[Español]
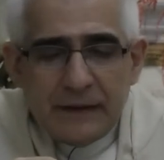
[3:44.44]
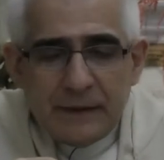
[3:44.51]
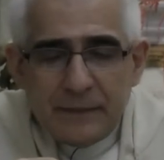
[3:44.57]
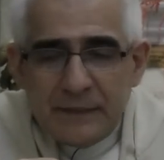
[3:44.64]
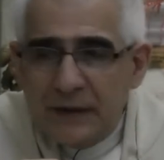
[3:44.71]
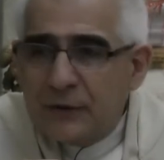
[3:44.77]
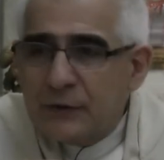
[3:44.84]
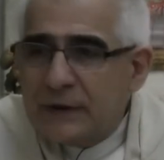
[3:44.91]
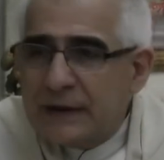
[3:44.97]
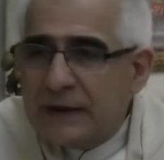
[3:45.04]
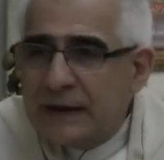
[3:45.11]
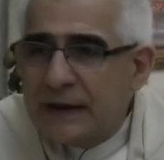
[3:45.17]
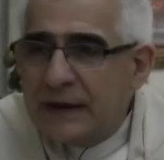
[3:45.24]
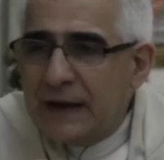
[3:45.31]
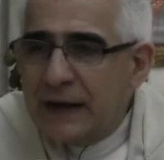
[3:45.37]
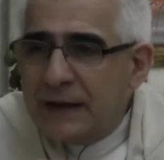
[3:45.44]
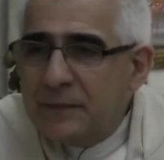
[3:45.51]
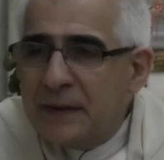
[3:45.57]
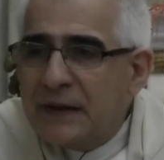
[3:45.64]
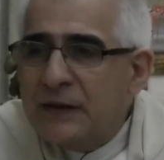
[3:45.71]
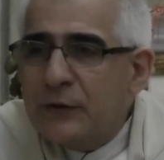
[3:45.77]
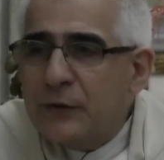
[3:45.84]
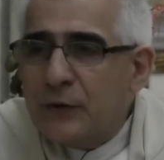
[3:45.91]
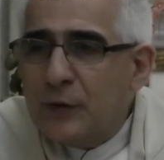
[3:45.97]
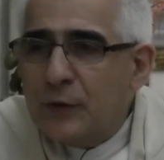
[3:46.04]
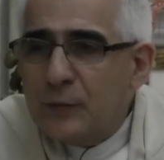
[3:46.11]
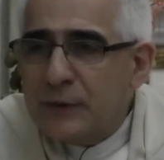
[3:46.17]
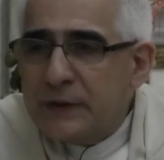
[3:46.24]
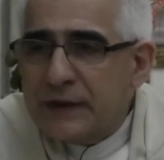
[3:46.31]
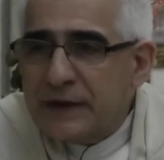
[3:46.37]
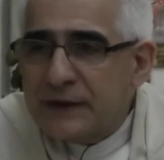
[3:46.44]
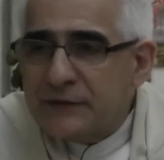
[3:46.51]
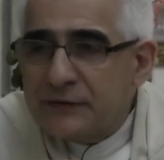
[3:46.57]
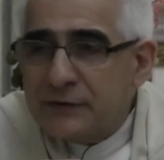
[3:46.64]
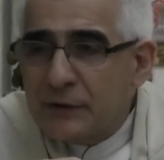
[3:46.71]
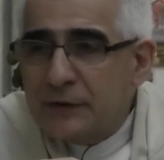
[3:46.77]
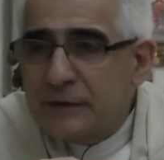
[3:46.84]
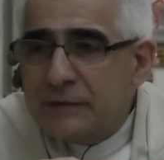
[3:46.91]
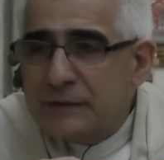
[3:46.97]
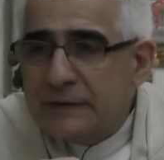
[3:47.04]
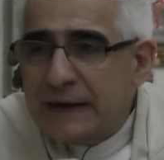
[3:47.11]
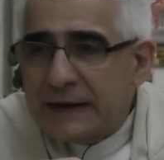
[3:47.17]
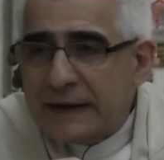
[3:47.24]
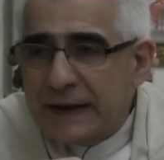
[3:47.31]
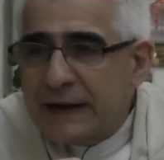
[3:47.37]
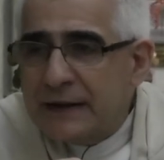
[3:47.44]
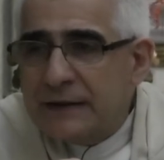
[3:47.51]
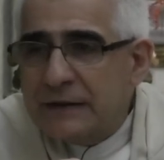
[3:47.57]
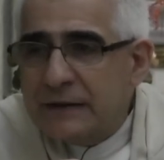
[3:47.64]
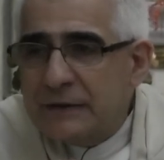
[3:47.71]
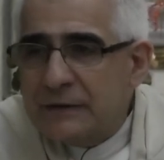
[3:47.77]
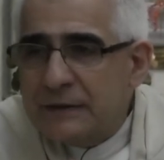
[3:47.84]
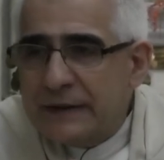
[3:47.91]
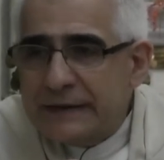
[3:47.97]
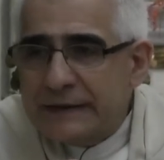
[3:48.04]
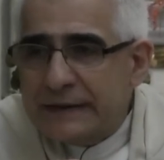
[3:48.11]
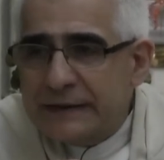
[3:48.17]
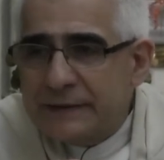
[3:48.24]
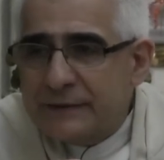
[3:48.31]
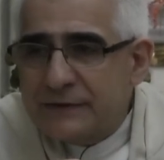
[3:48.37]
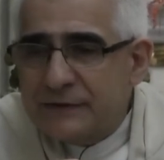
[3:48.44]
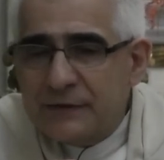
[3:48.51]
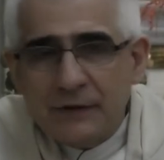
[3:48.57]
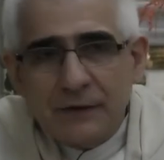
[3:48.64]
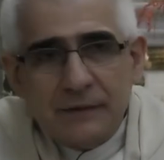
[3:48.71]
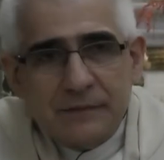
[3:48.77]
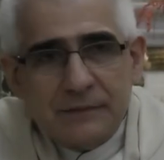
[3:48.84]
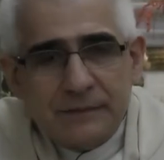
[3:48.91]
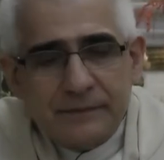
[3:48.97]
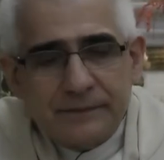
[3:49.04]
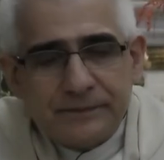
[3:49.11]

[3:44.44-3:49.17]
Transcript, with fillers: Vieron que hay medios de comunicación, la radio, la televisión,